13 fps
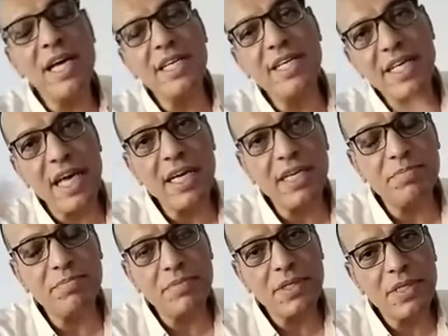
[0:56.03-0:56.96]
طب تعالى بقى
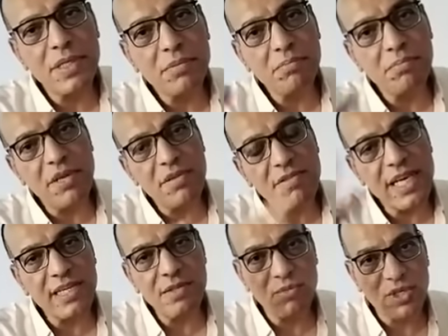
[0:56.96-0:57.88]
نتكلم
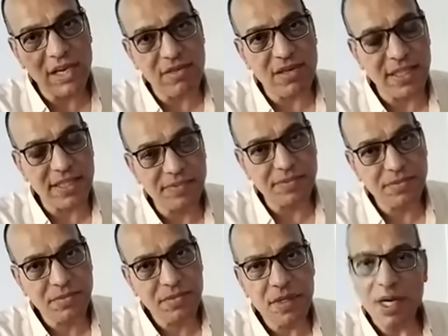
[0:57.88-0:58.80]
بلسان
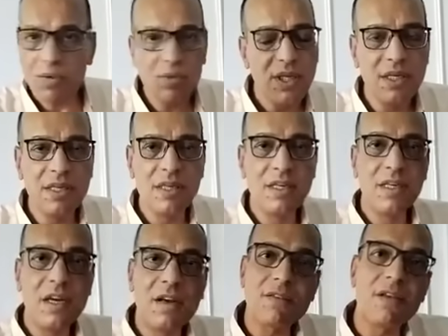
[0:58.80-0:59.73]
المدرسين ايوه
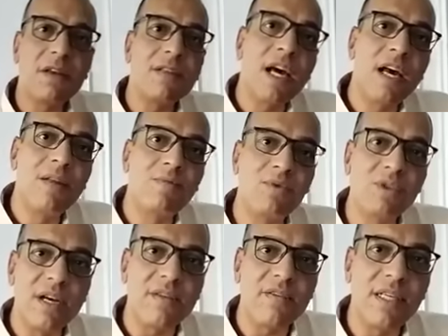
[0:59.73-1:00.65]

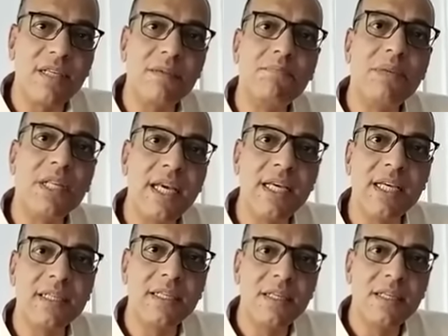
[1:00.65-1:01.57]
اثرت على المدرسين
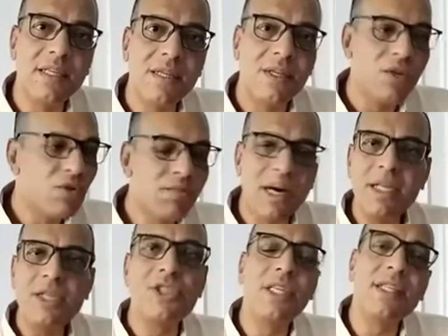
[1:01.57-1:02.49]
ماديا
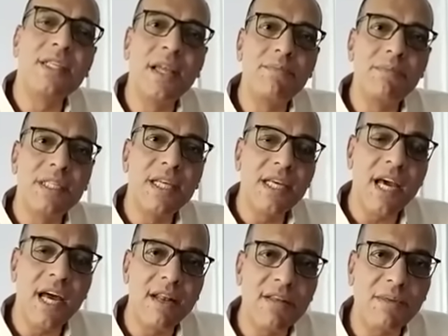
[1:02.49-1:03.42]
ومعلش انت
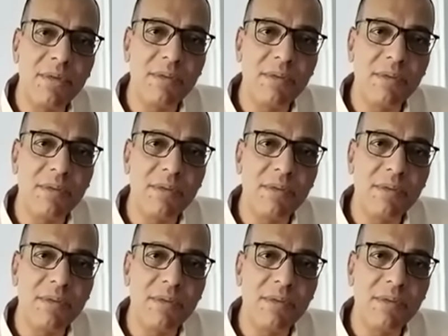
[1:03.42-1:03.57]
لما